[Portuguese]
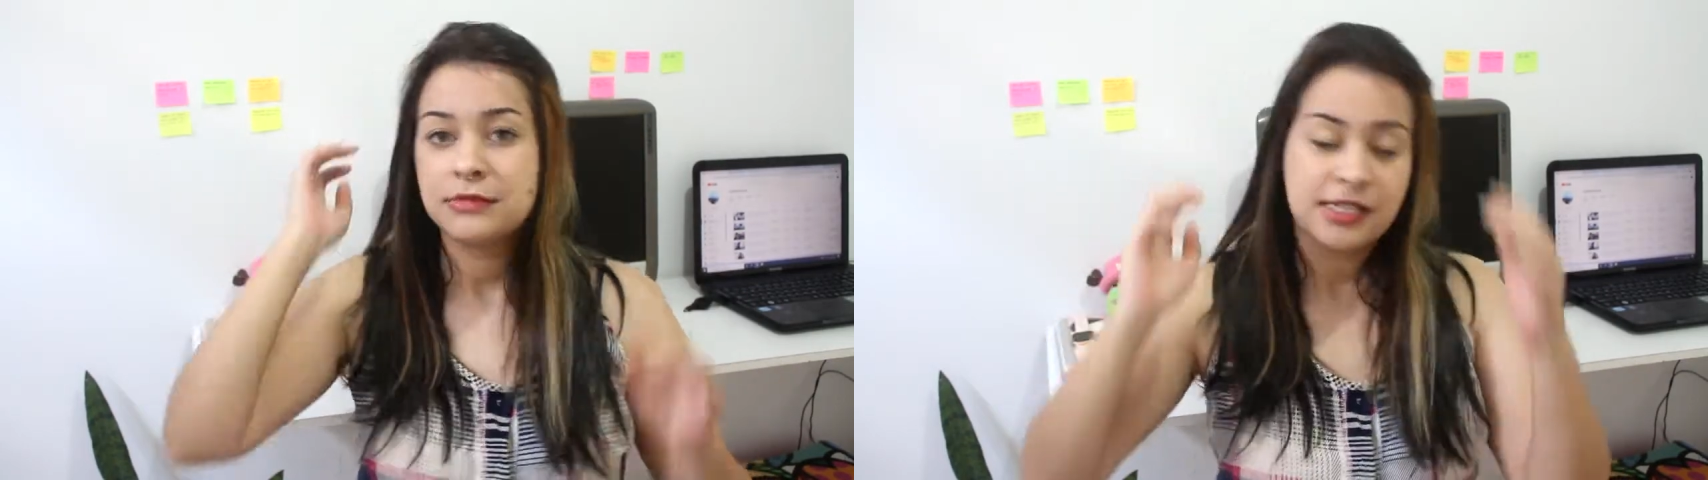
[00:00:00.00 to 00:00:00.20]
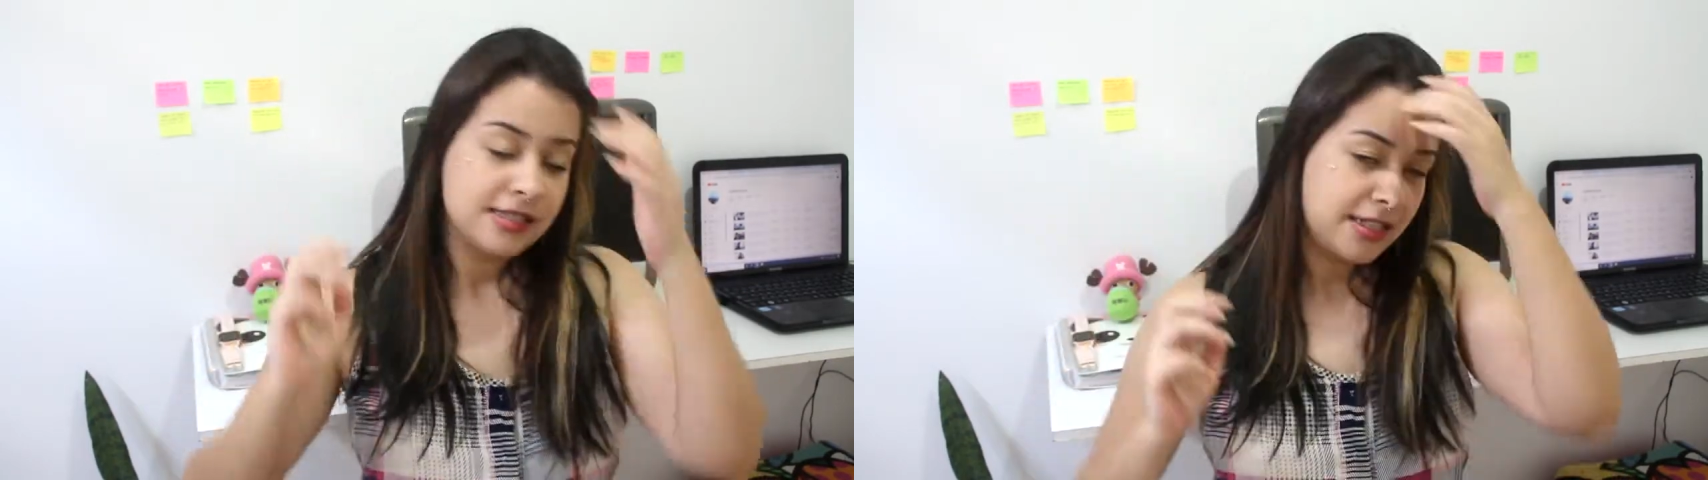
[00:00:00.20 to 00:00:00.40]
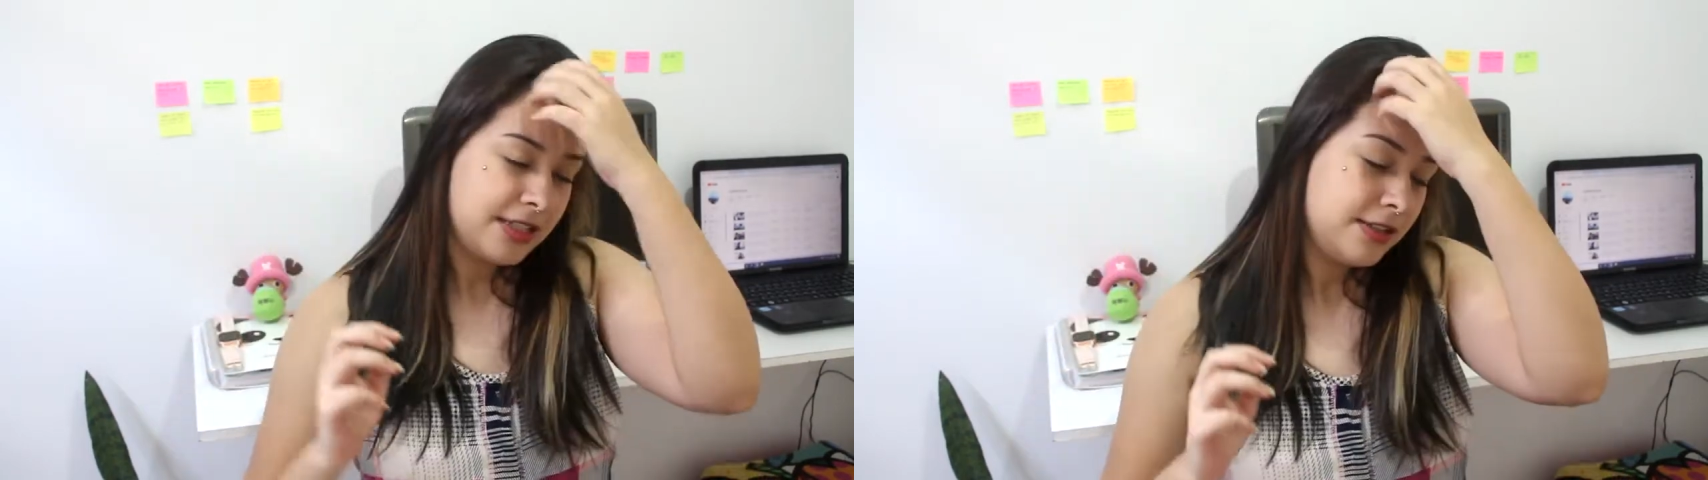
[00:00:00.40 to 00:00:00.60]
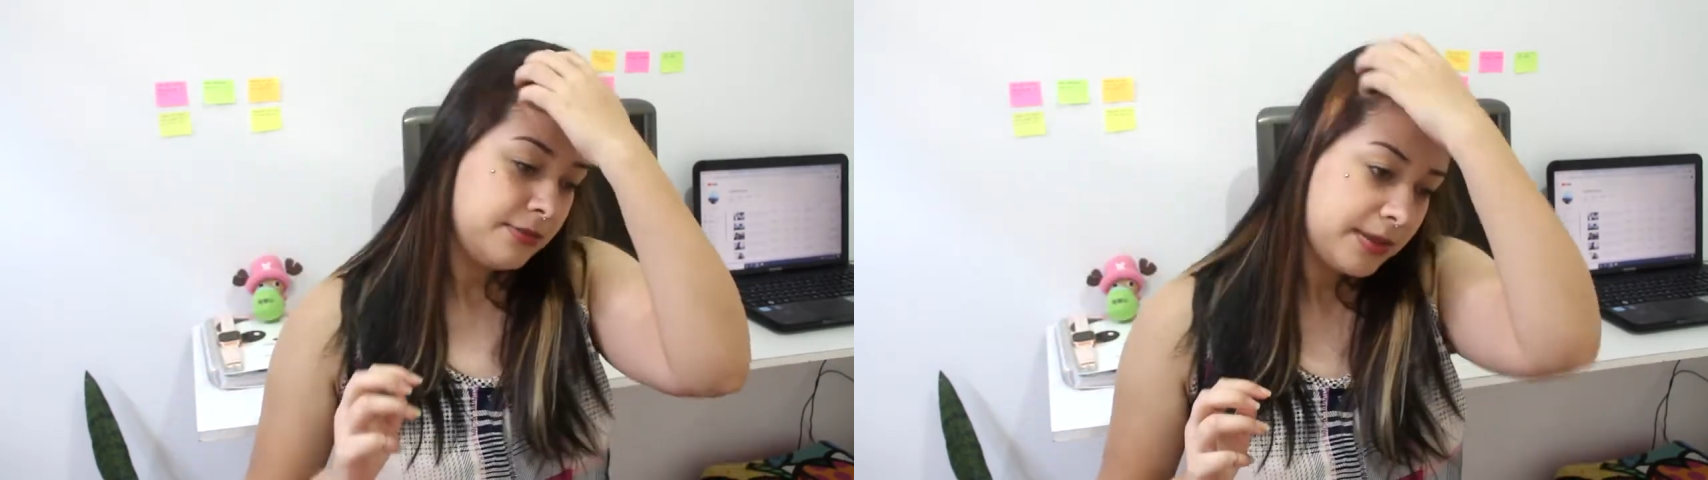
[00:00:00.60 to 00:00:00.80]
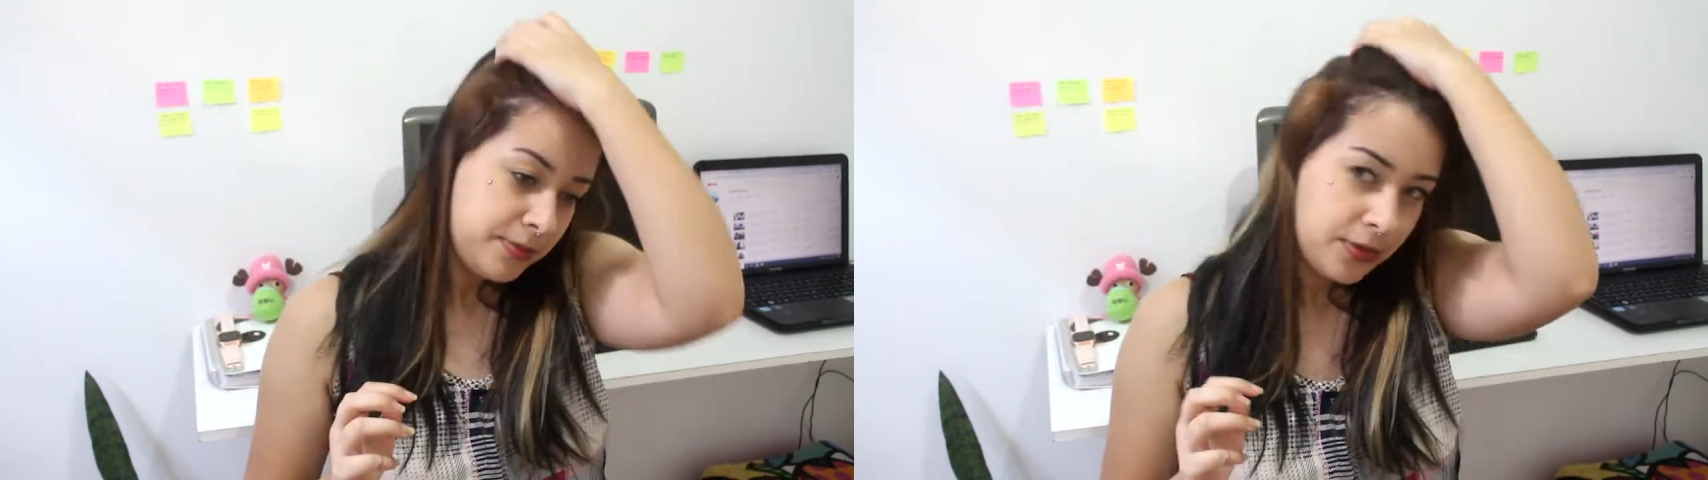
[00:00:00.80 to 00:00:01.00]
Essa daqui deu
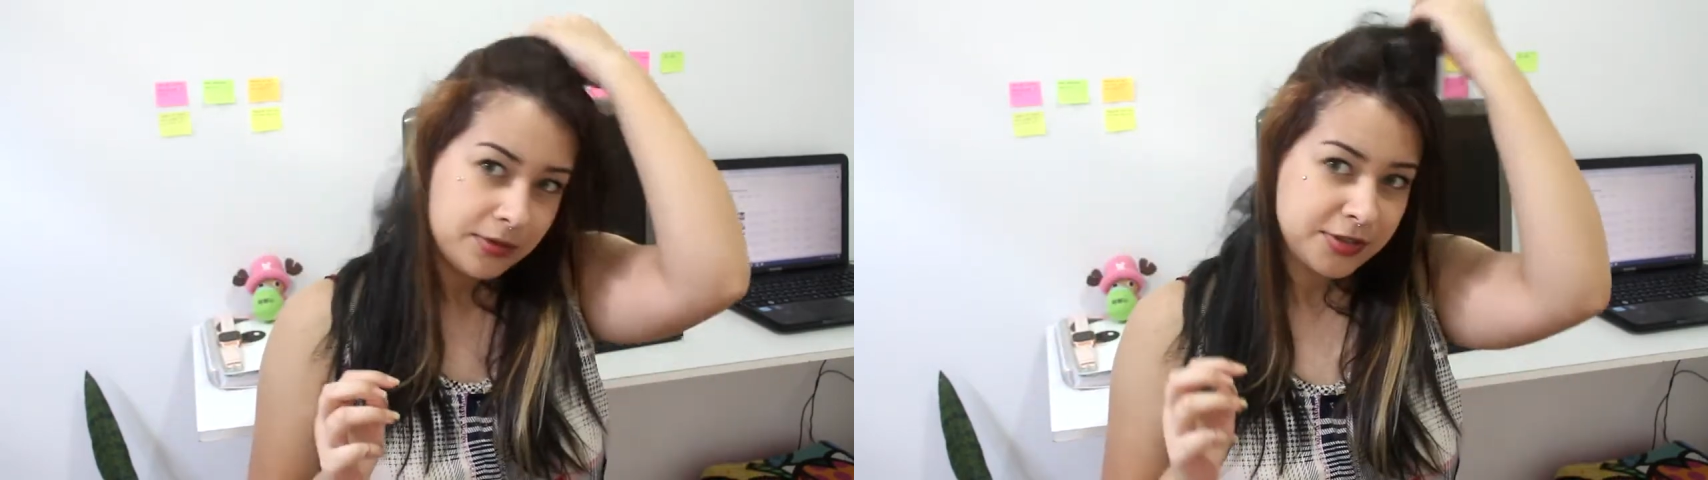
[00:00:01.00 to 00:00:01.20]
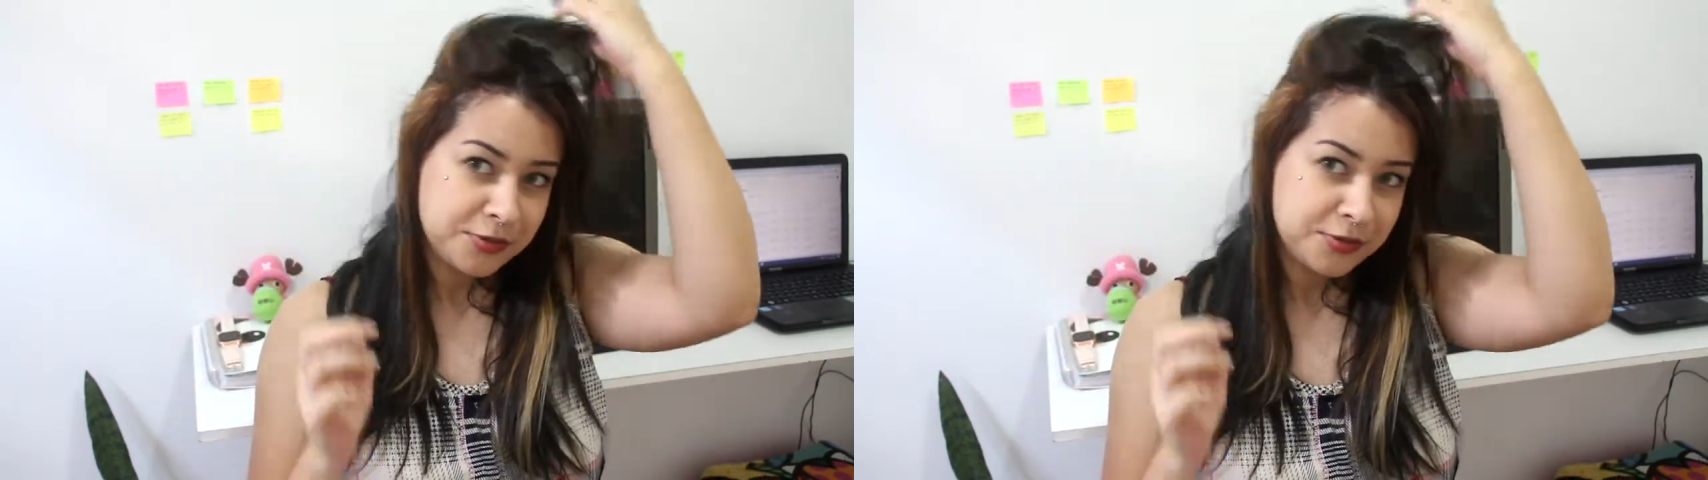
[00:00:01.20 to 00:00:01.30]
uma boa